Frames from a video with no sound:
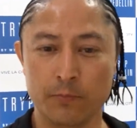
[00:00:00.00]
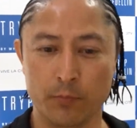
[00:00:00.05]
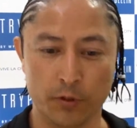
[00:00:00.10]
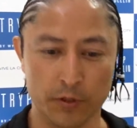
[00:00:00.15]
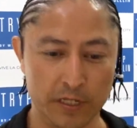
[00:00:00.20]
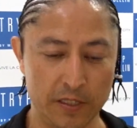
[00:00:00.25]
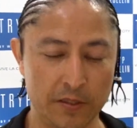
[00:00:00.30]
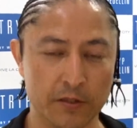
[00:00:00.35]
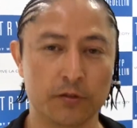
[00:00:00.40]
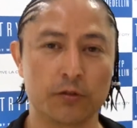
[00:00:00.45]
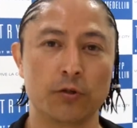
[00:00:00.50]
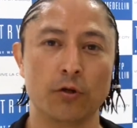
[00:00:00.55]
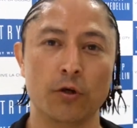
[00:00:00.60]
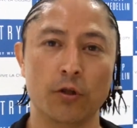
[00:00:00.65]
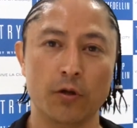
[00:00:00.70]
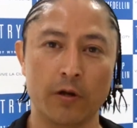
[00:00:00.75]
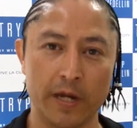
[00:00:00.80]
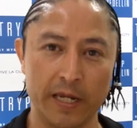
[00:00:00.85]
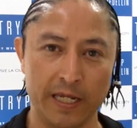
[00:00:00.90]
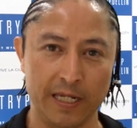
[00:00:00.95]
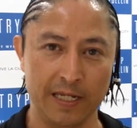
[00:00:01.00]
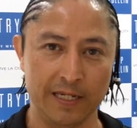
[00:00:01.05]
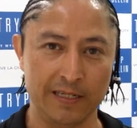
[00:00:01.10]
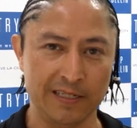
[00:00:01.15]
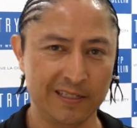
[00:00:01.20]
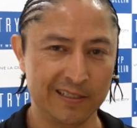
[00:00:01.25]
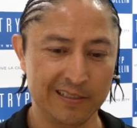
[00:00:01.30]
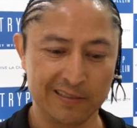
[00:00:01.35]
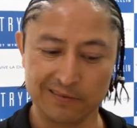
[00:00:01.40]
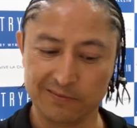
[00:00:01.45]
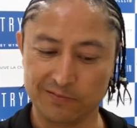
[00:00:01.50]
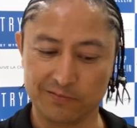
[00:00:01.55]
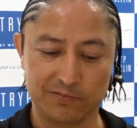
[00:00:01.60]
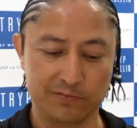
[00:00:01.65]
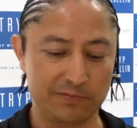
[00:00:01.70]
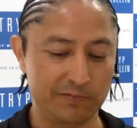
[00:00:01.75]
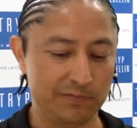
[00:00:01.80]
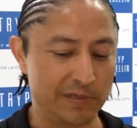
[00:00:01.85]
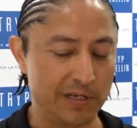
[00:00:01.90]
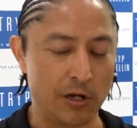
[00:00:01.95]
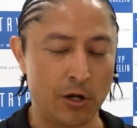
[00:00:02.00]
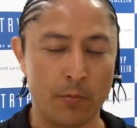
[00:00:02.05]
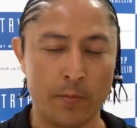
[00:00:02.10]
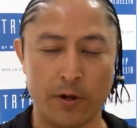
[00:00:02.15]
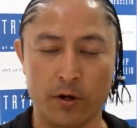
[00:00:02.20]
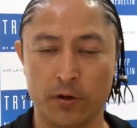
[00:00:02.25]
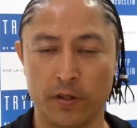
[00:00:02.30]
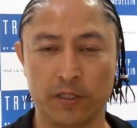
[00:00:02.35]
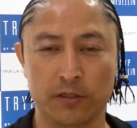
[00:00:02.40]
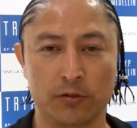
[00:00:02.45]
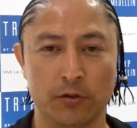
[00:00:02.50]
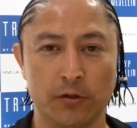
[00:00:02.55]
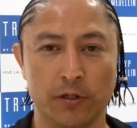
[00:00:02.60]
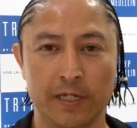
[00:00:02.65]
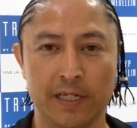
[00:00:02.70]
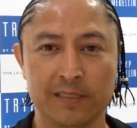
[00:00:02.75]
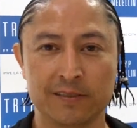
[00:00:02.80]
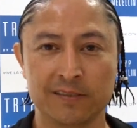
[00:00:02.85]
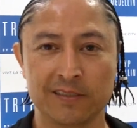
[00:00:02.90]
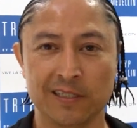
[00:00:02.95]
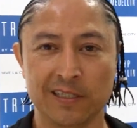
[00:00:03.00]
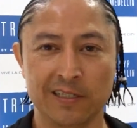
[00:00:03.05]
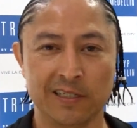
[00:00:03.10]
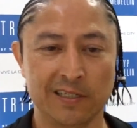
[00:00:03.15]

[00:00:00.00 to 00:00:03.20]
poniendo todo ahí. Lo mejor de todo es,